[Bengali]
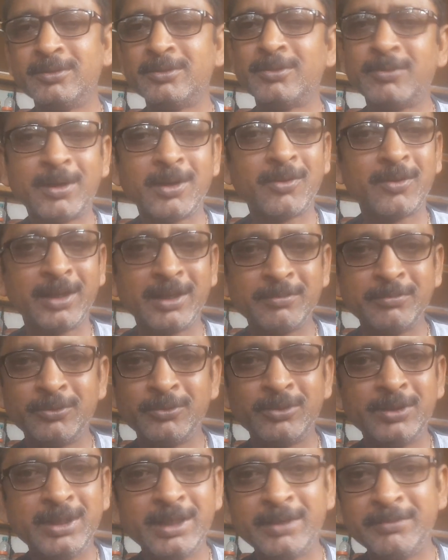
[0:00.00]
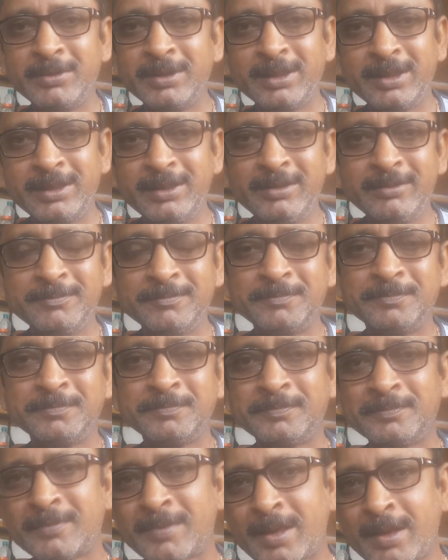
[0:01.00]
তোমার অনেক বুদ্ধি আমি নিই
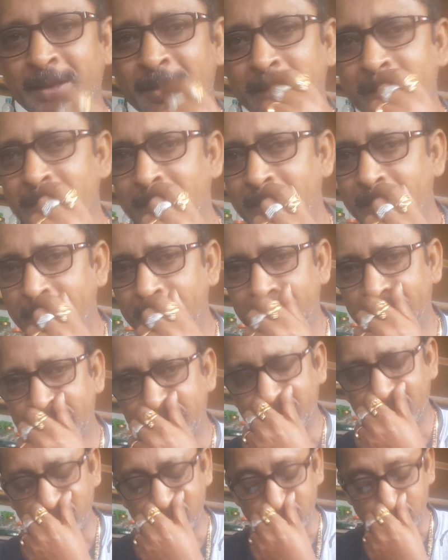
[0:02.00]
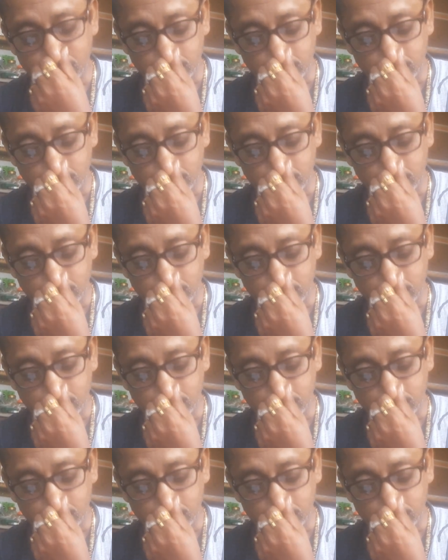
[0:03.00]
তো